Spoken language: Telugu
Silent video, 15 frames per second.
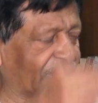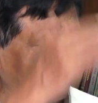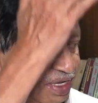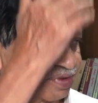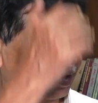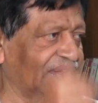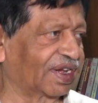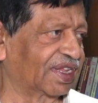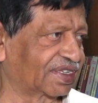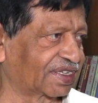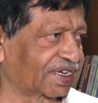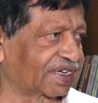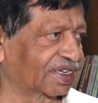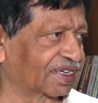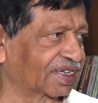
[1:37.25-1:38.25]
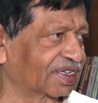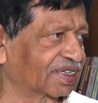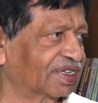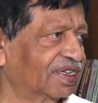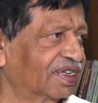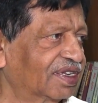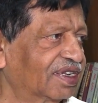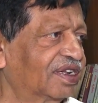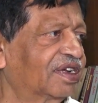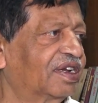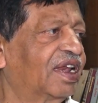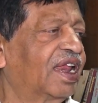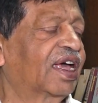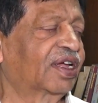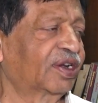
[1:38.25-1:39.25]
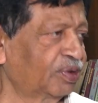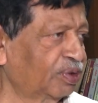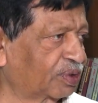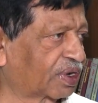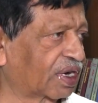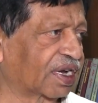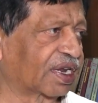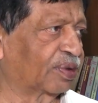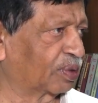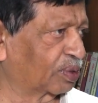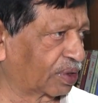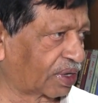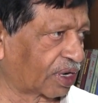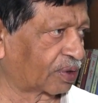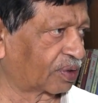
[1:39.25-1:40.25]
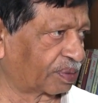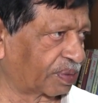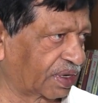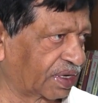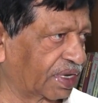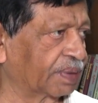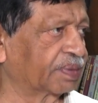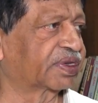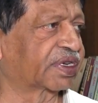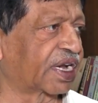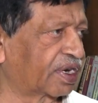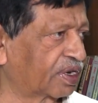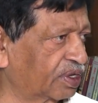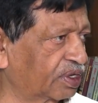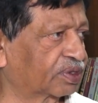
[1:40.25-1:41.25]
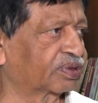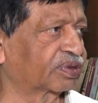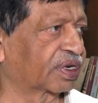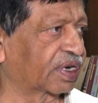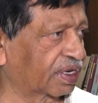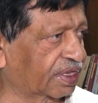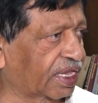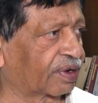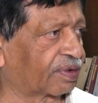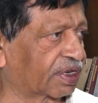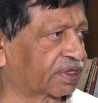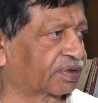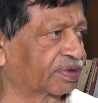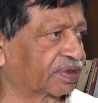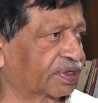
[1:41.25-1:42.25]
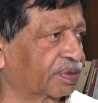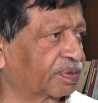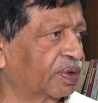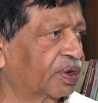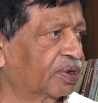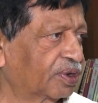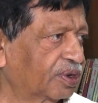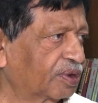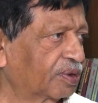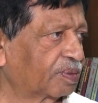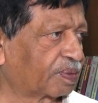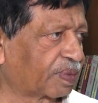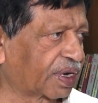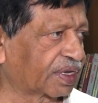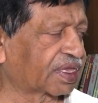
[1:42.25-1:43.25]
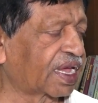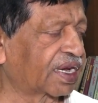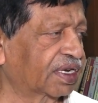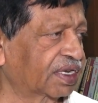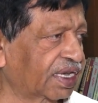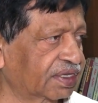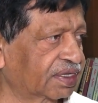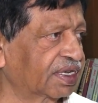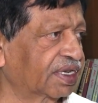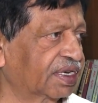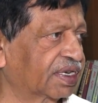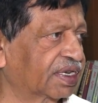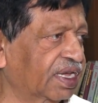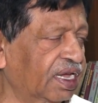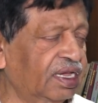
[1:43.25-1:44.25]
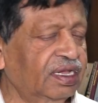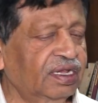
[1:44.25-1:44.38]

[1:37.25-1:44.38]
పైకి వెళ్ళేసరికి లేక న్యూట్రల్గా ఉంటారు మరి ఏం స్టాండ్ తీసుకుంటారో తర్వాత విషయం ప్రతానికైతే కనుక